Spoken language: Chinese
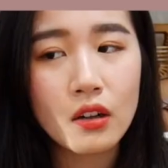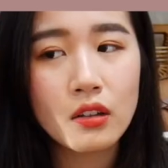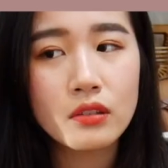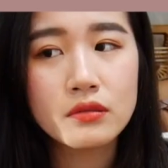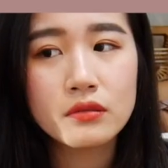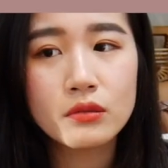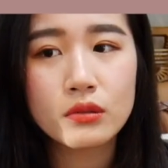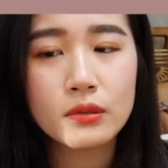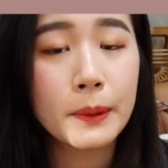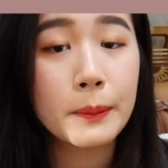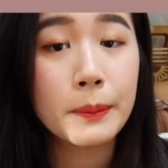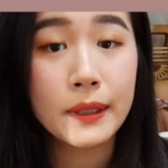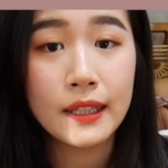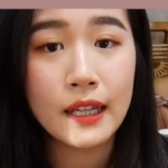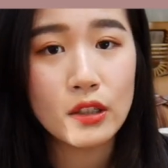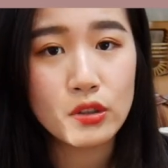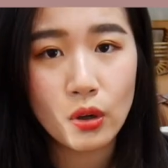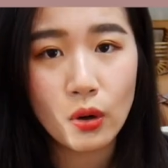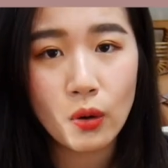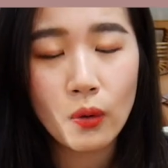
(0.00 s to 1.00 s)
后就是被皮
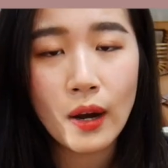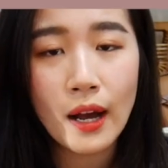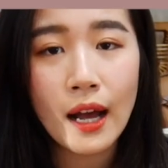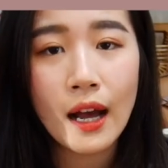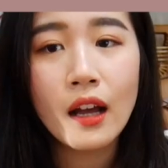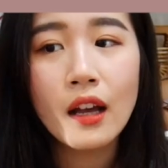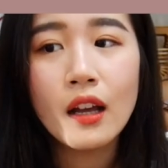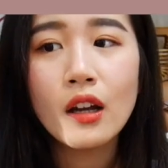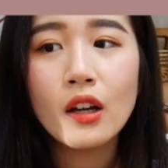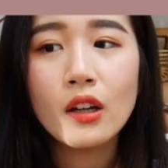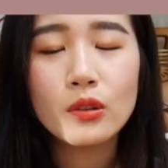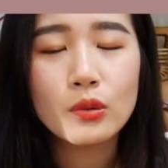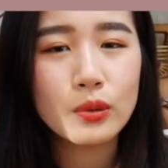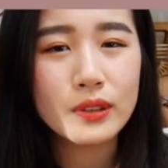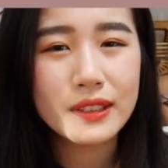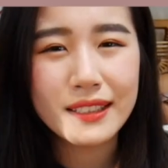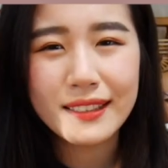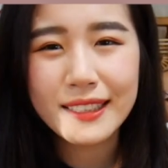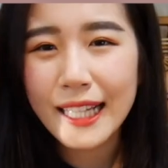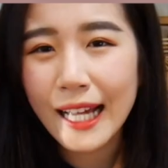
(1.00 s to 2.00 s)
蛋抽啊，拖
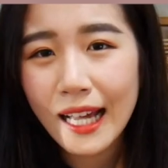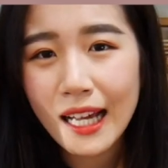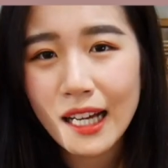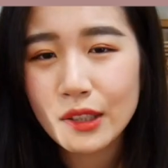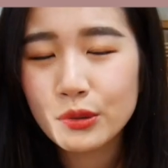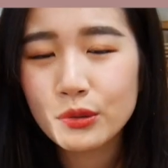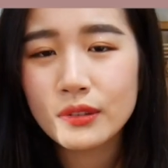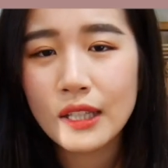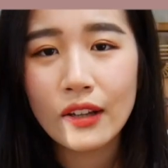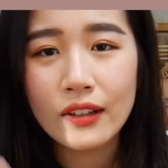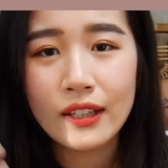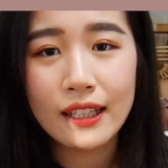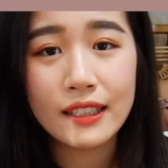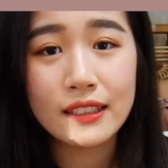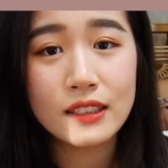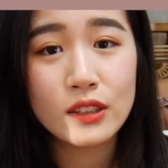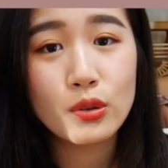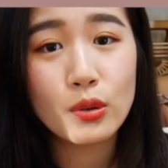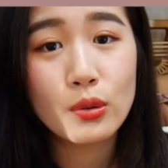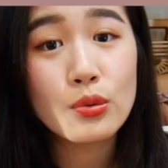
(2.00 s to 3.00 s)
鞋打，啊，就打到他眼
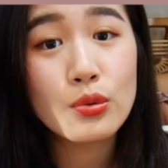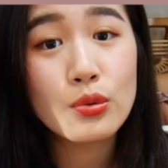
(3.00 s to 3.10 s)
睛充